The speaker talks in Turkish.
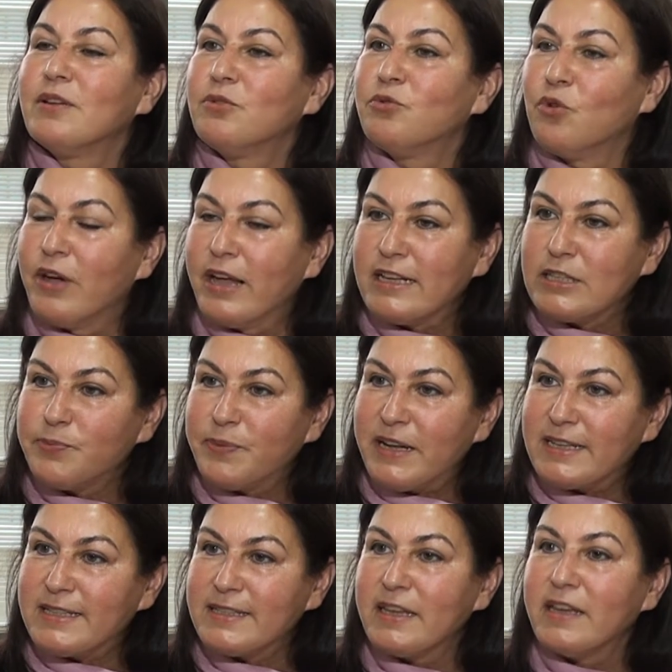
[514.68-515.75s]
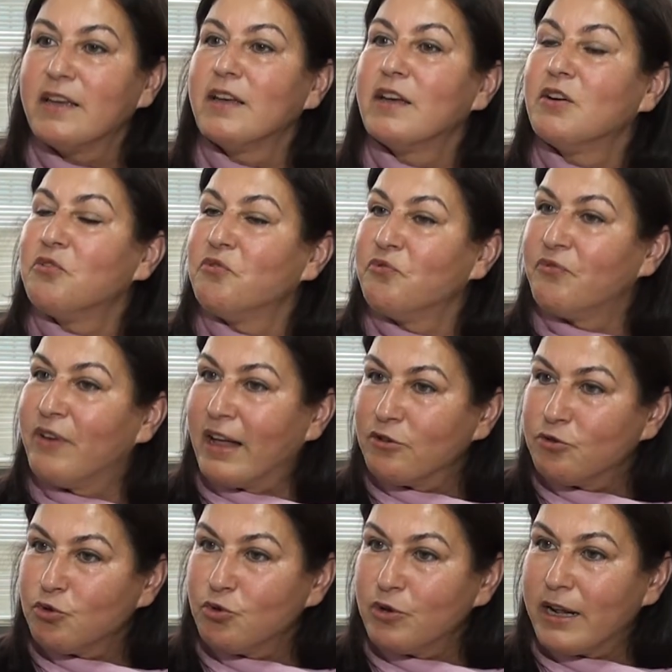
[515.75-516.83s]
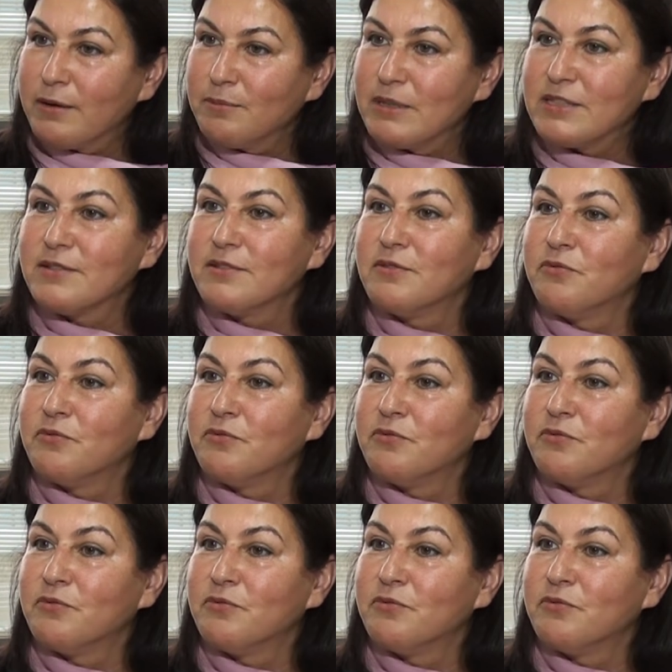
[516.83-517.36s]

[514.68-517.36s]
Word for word: Doğu Ekspresi, Van turlarımız,